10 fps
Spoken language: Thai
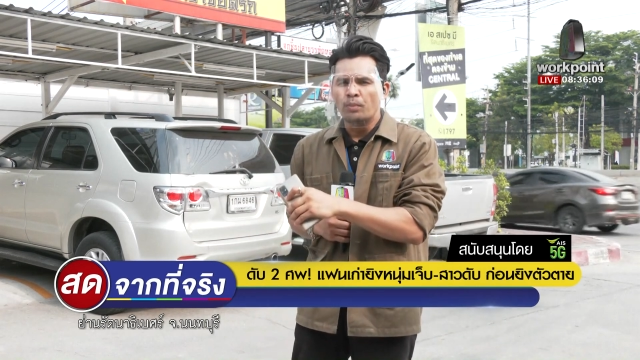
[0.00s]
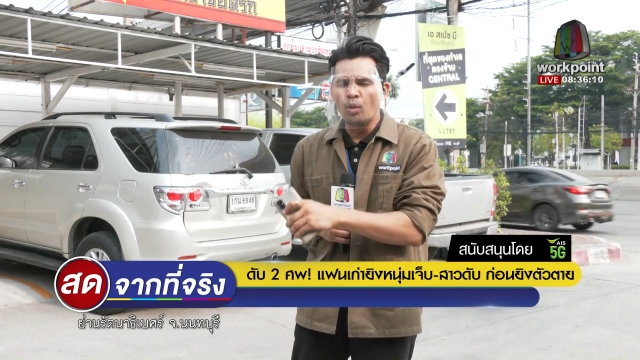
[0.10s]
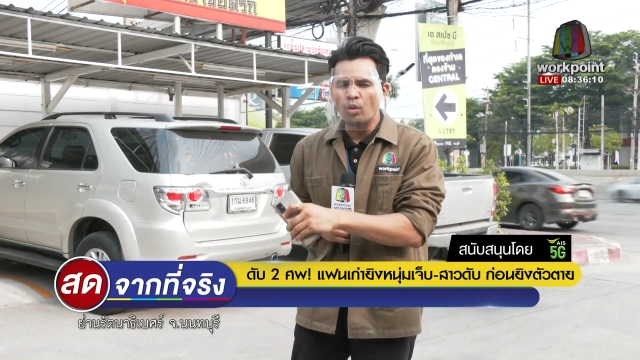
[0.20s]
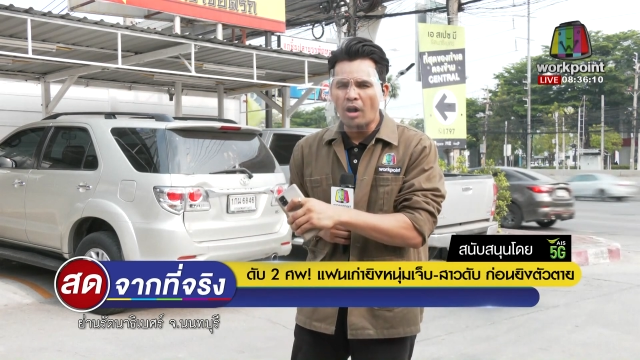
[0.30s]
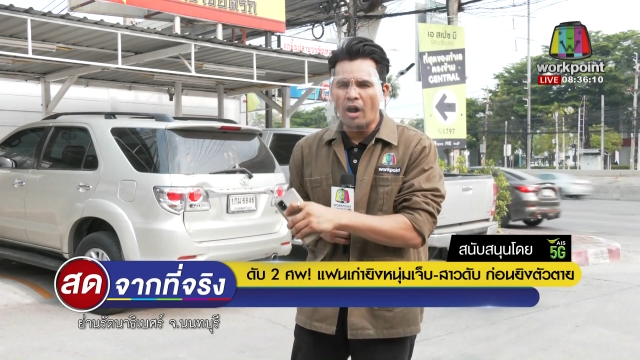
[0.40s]

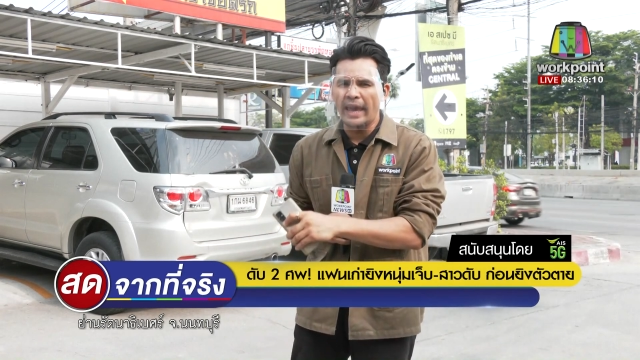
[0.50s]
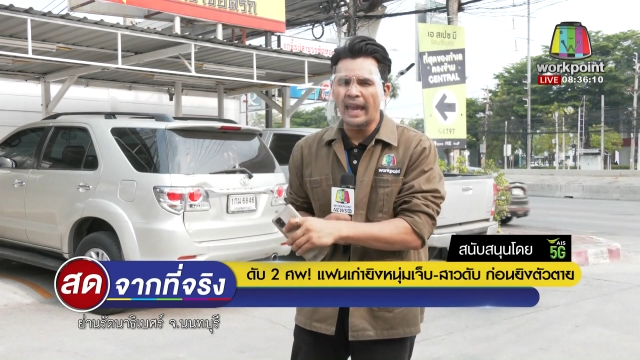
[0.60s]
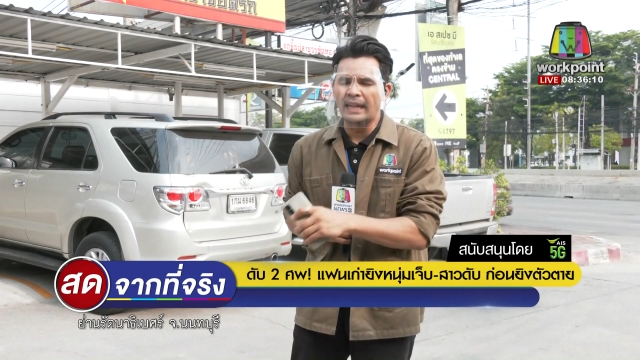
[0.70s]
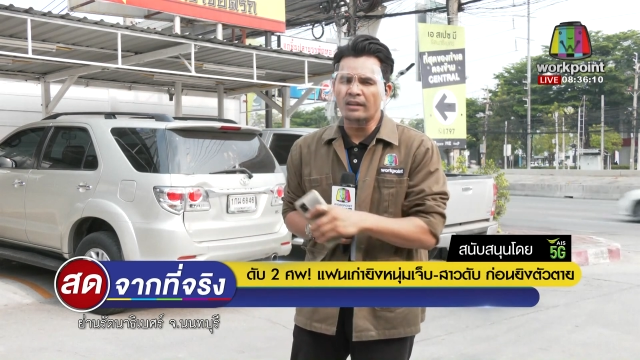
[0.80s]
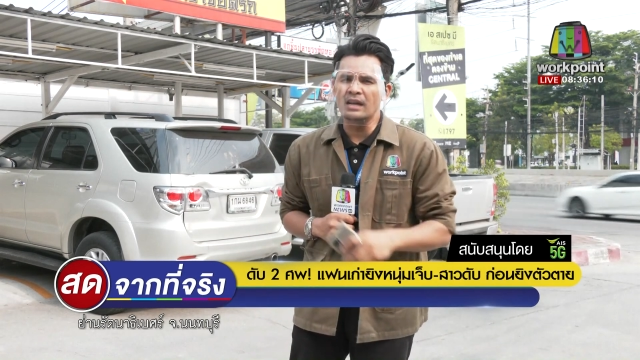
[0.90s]
ผู้ก่อเห
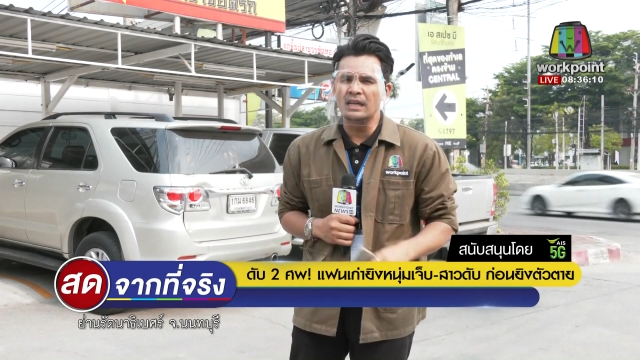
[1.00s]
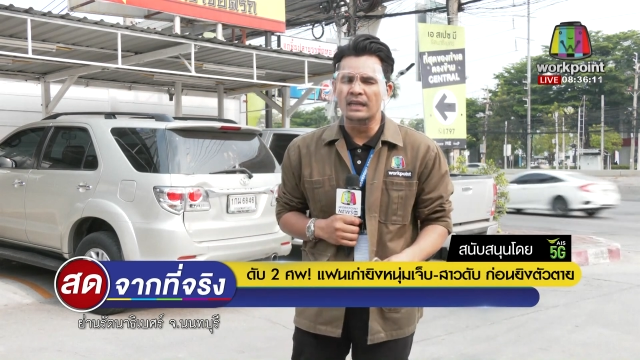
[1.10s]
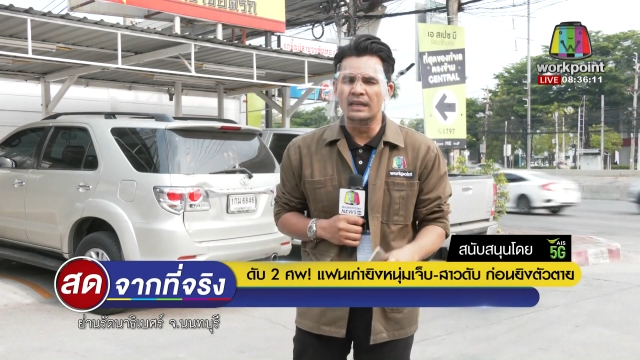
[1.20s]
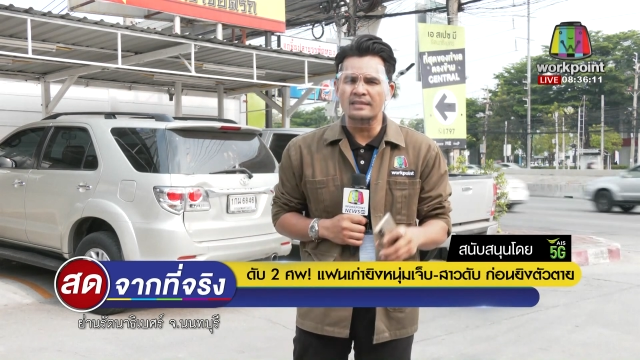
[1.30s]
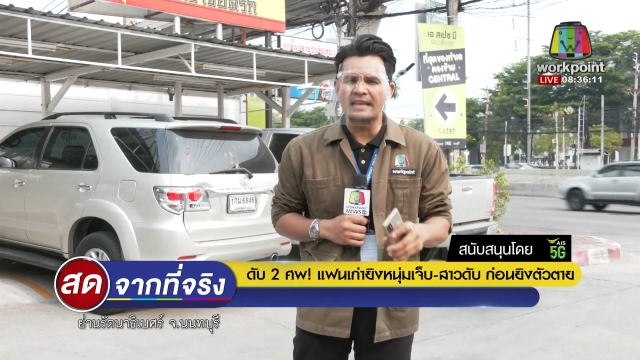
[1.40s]
ตุนั่นก็คื
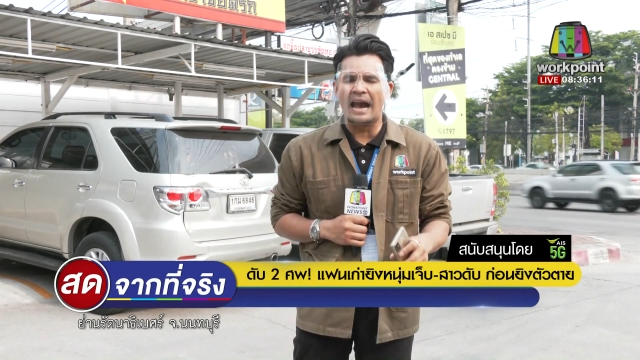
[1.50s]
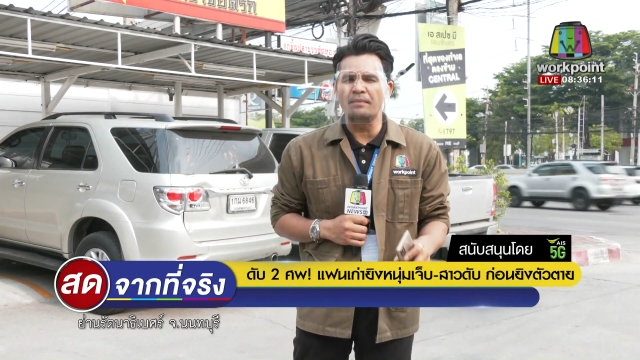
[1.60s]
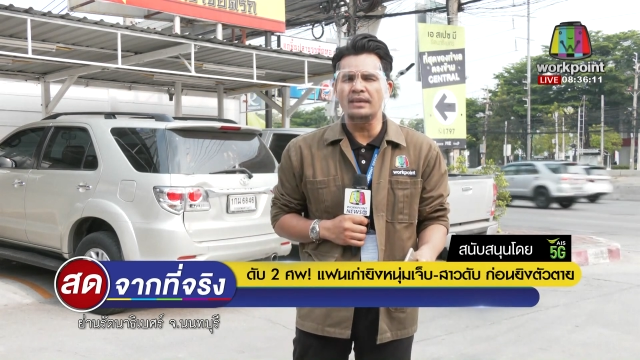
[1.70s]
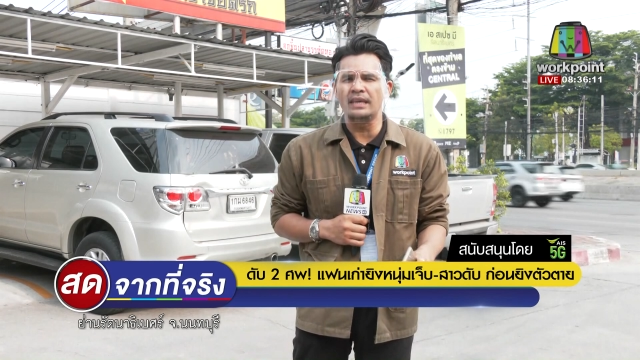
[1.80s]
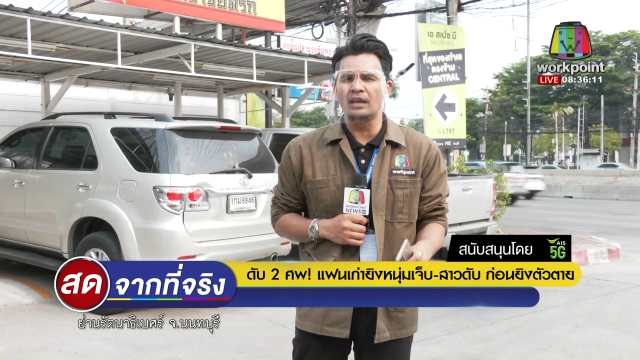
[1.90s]
อสา
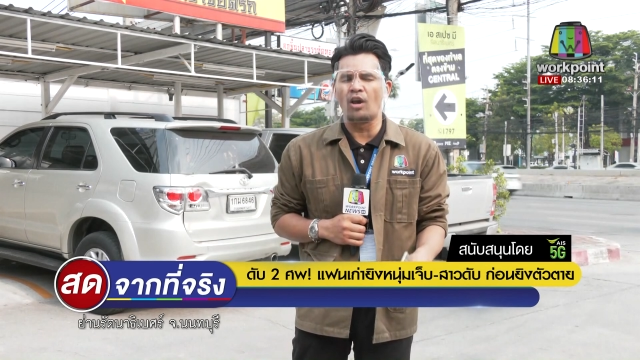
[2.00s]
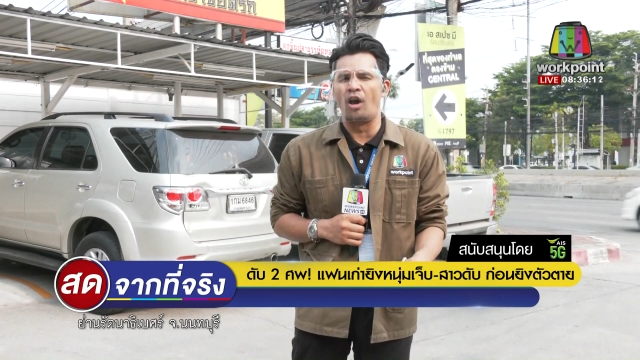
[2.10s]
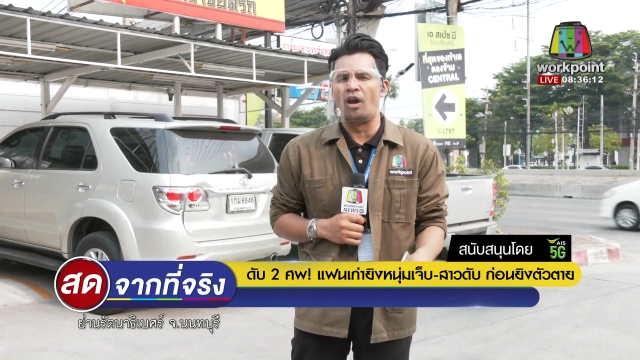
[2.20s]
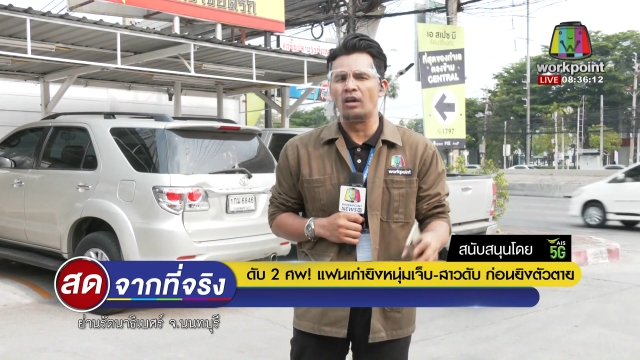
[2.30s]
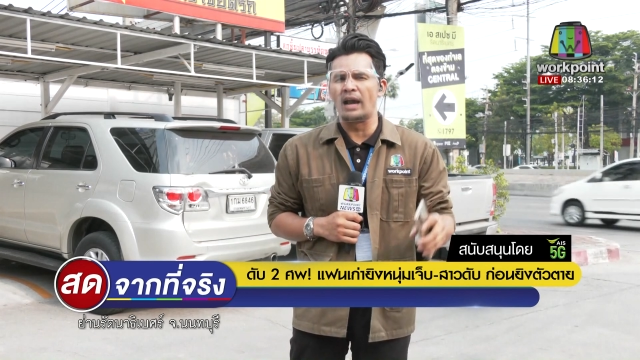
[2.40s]
มีข
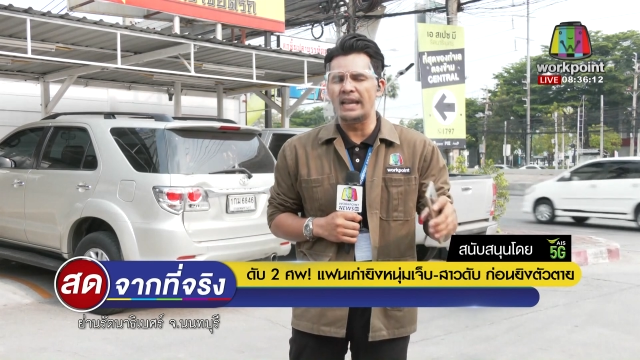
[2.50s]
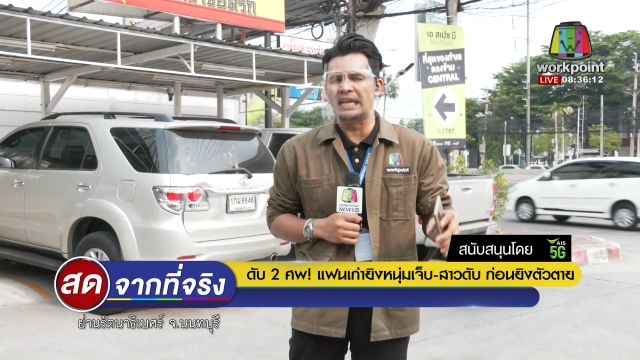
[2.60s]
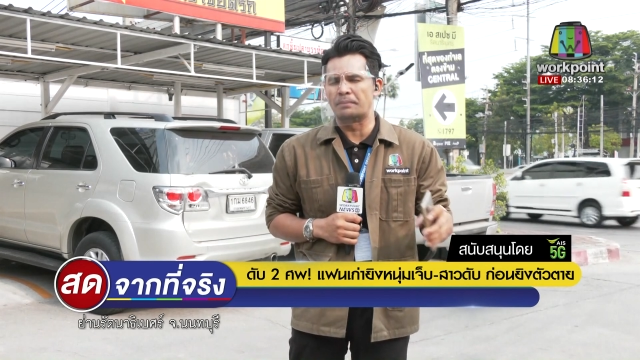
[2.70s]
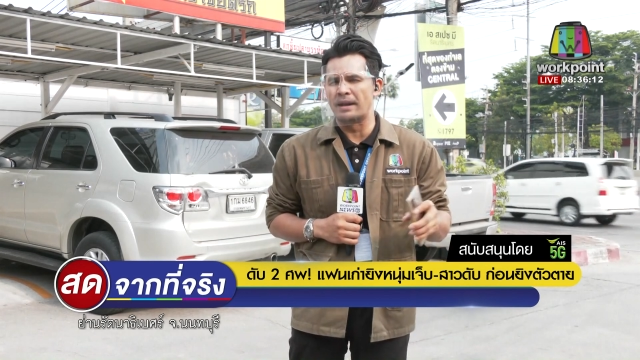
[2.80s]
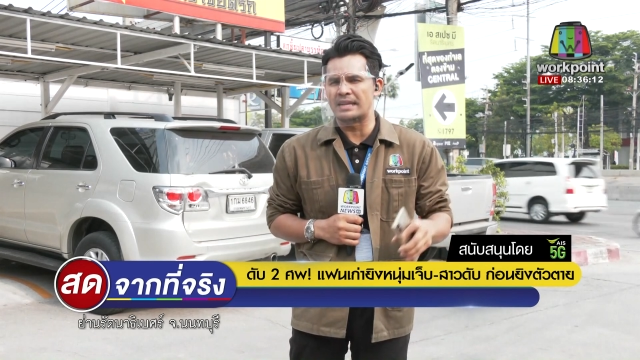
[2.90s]
องอ
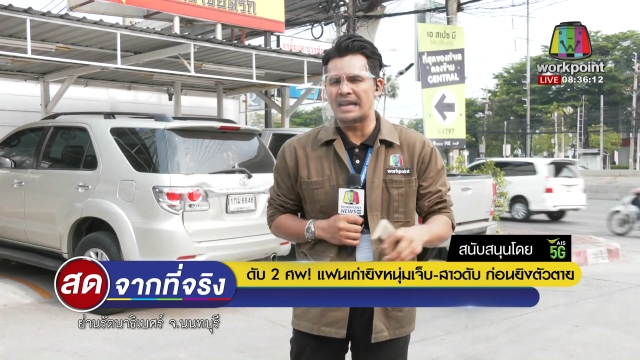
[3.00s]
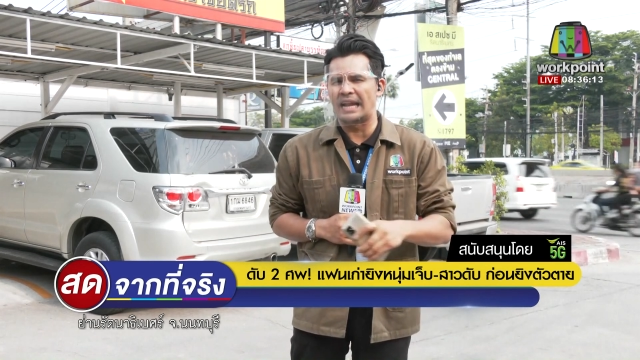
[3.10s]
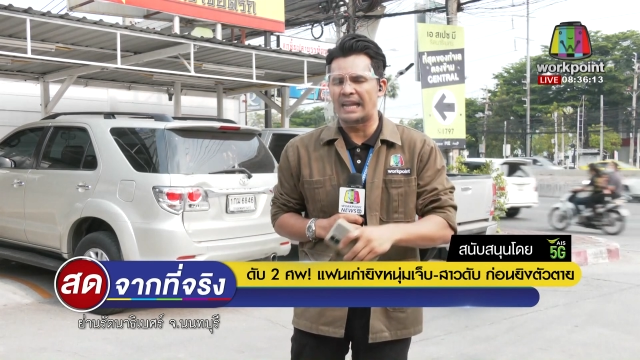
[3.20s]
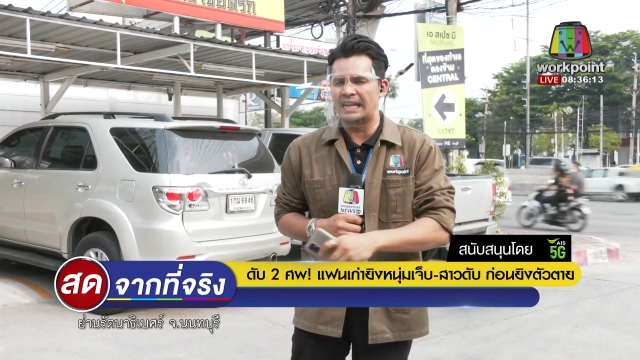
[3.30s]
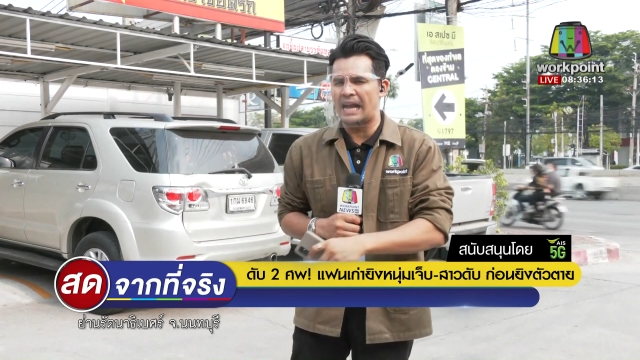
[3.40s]
ดีตภรรยา
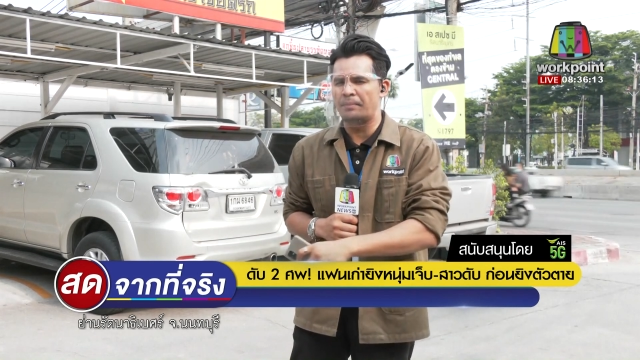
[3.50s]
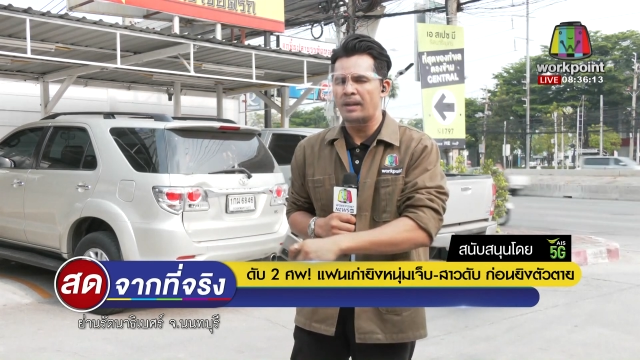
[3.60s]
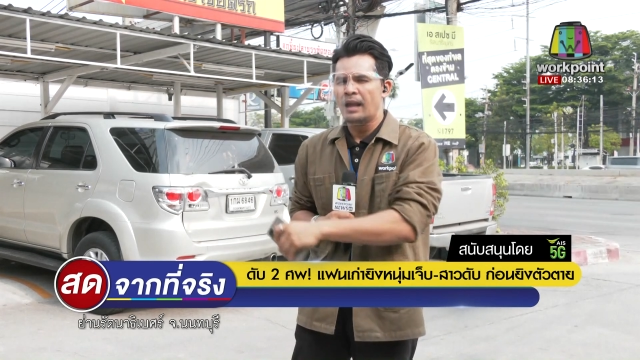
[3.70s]
นั้นนะครับ